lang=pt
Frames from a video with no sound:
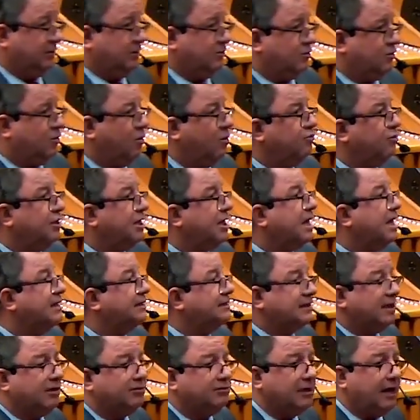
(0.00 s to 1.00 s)

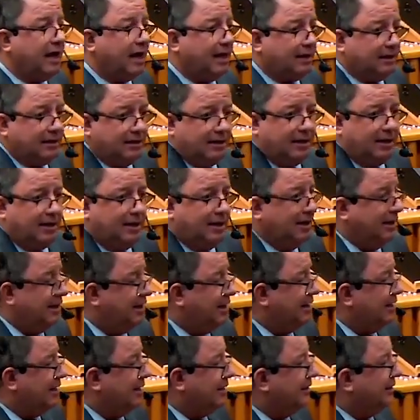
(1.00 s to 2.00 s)
comunicação, na,
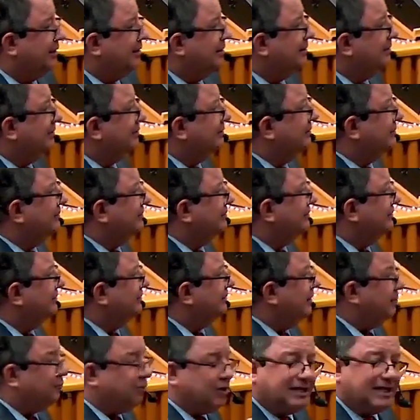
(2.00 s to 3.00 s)

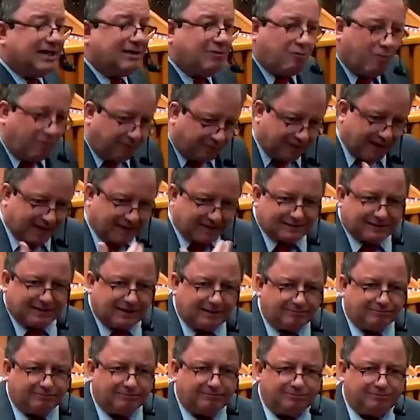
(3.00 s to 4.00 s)
na muita
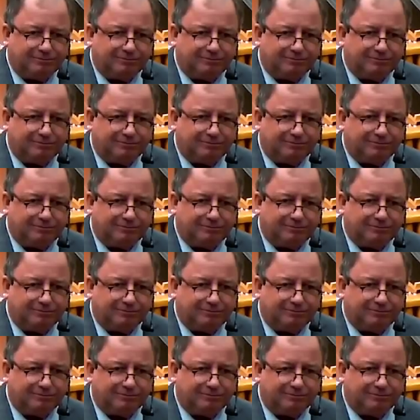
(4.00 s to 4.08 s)
conversa,